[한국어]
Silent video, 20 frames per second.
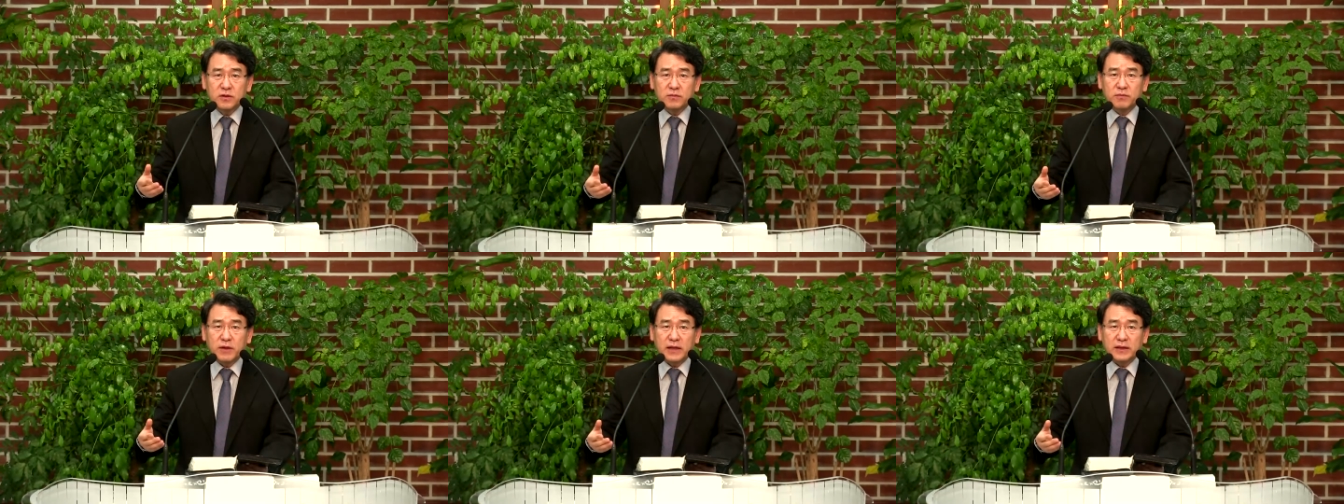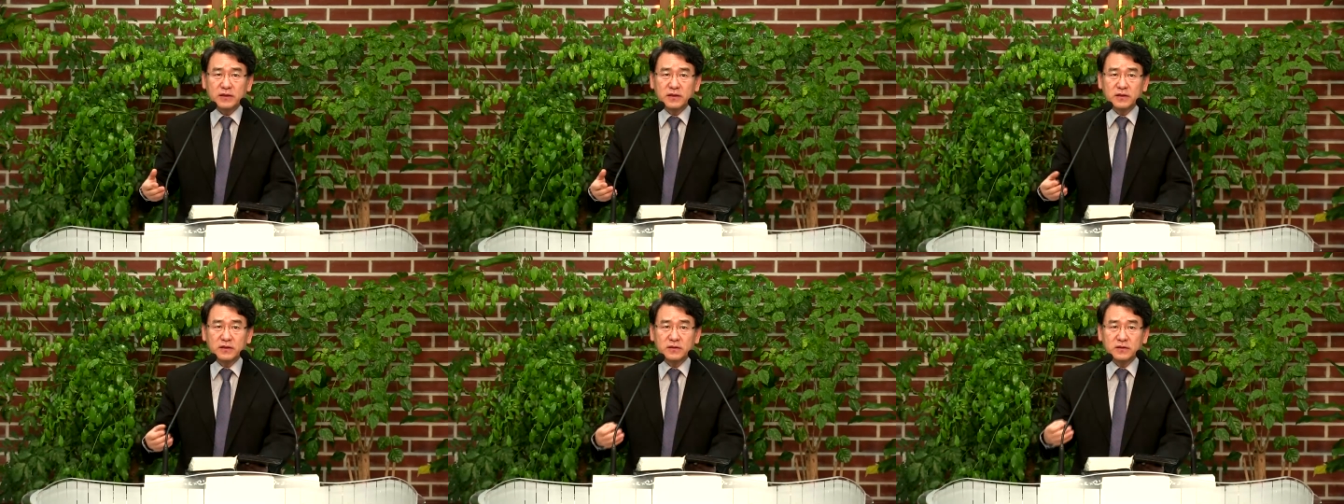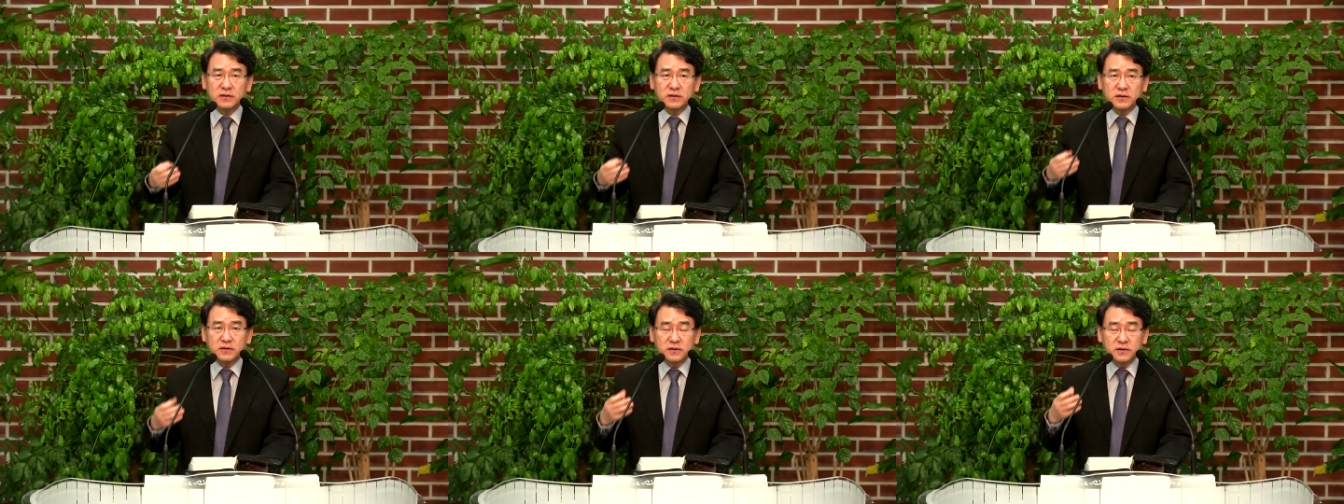
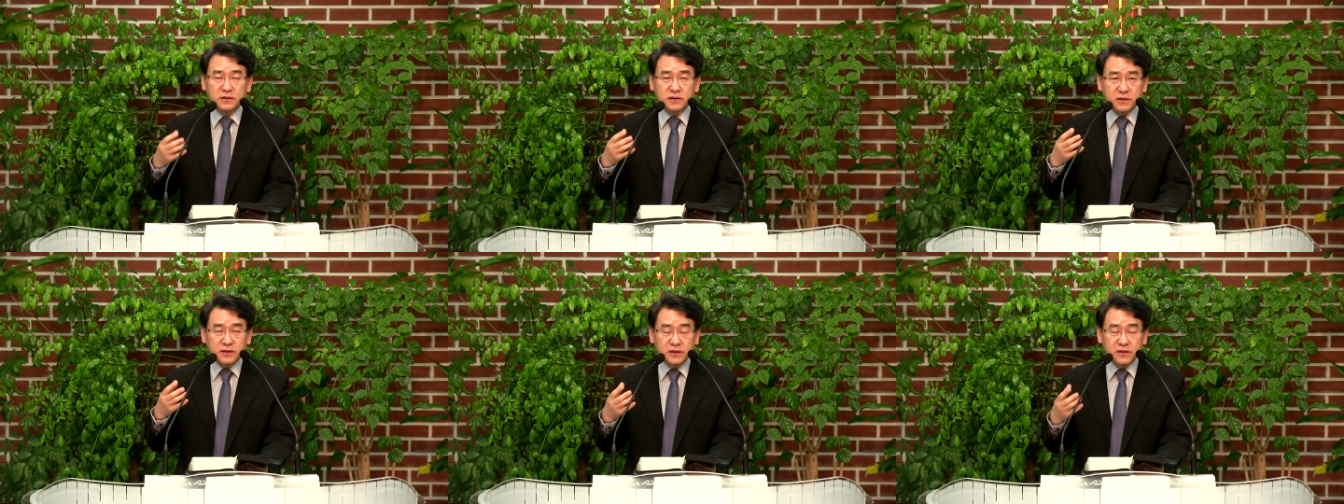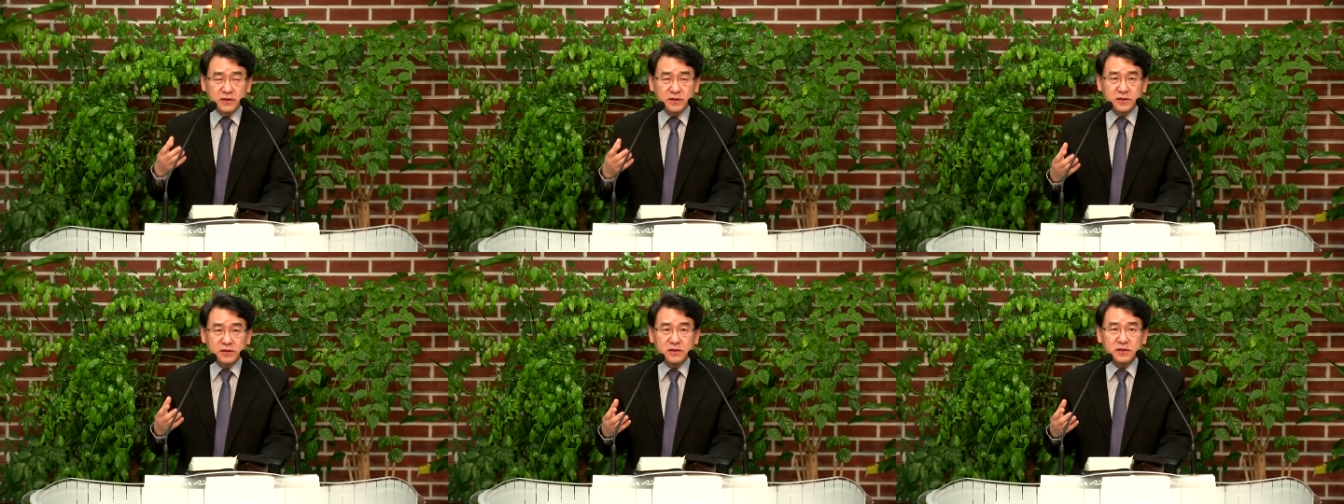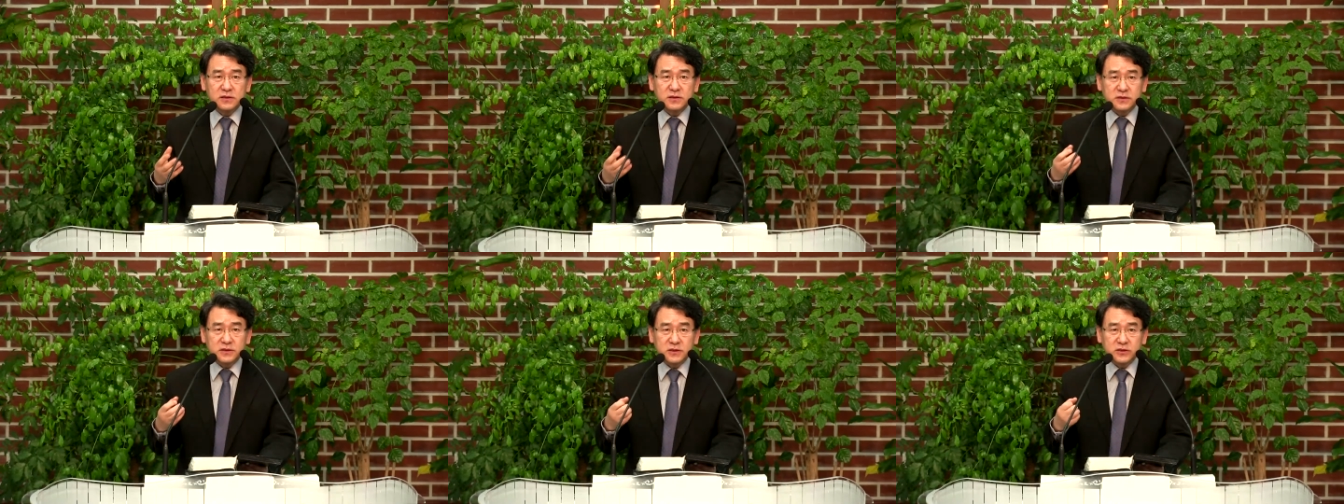만드는 그 일을
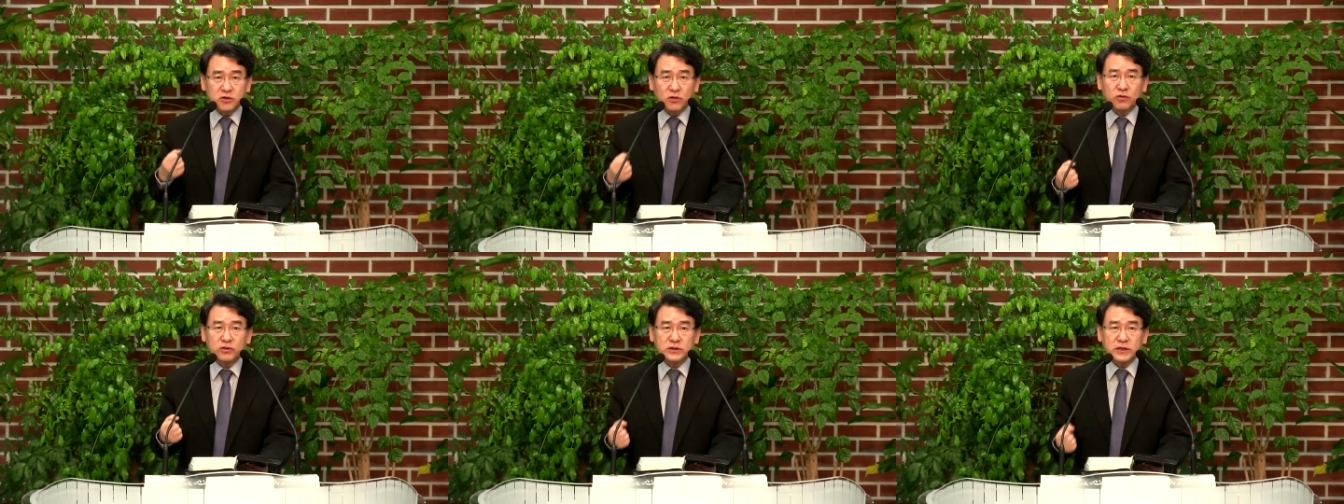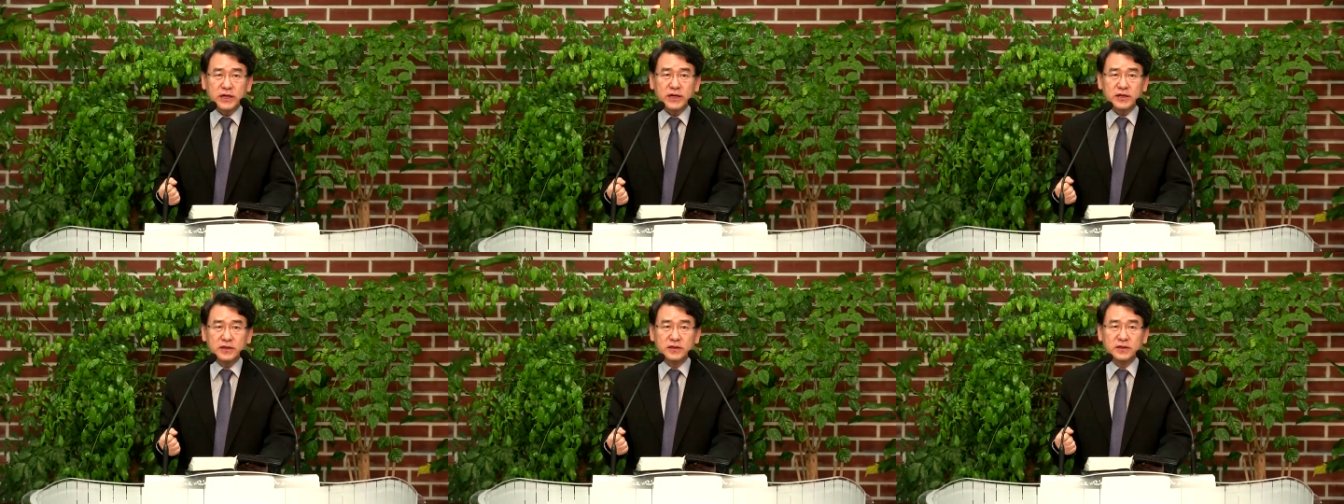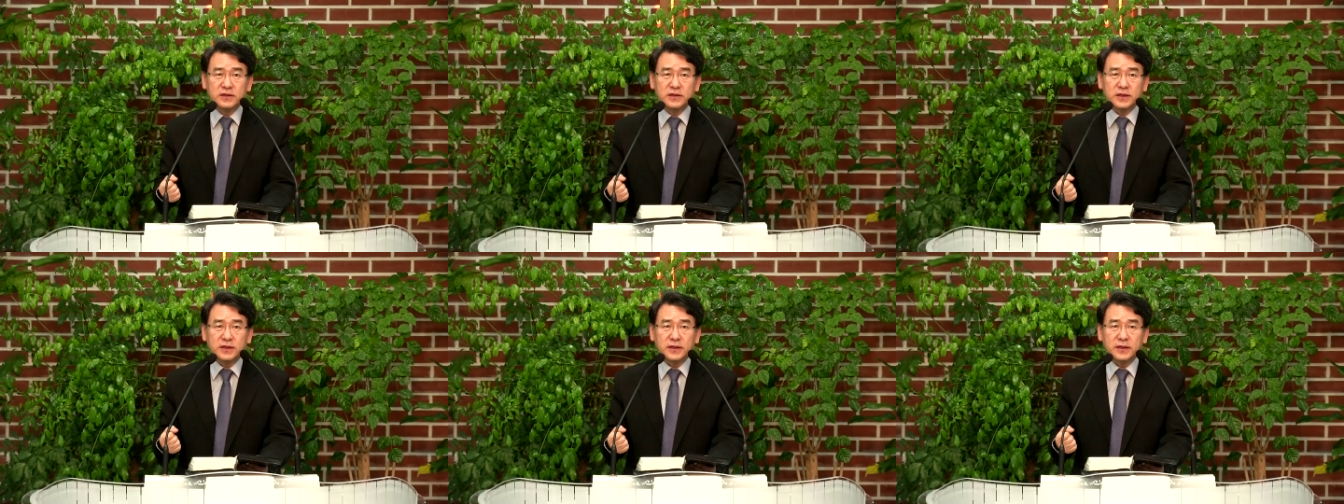이제
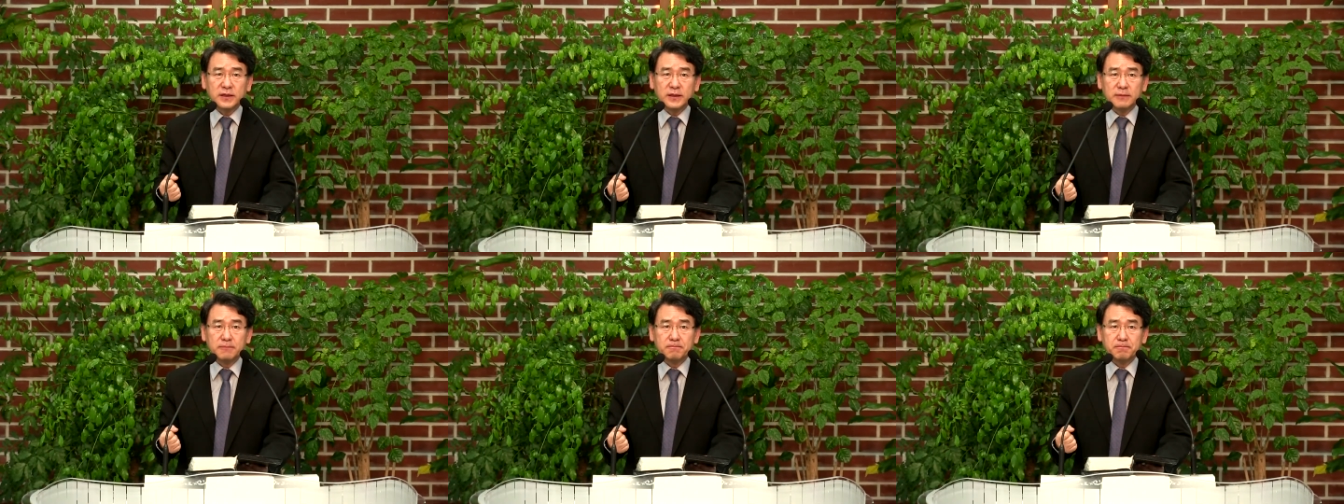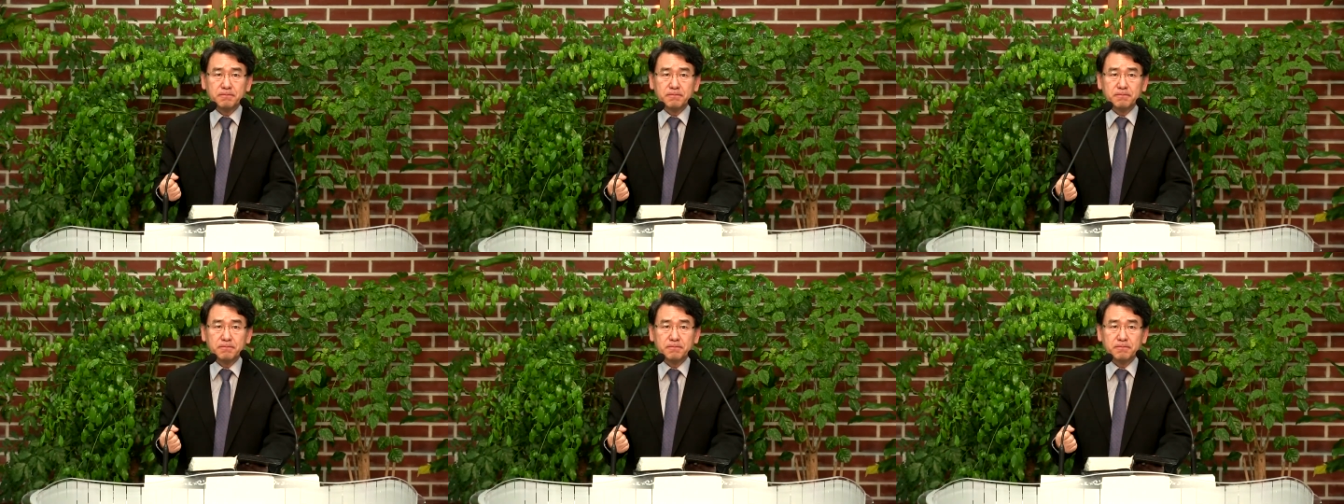종사했는데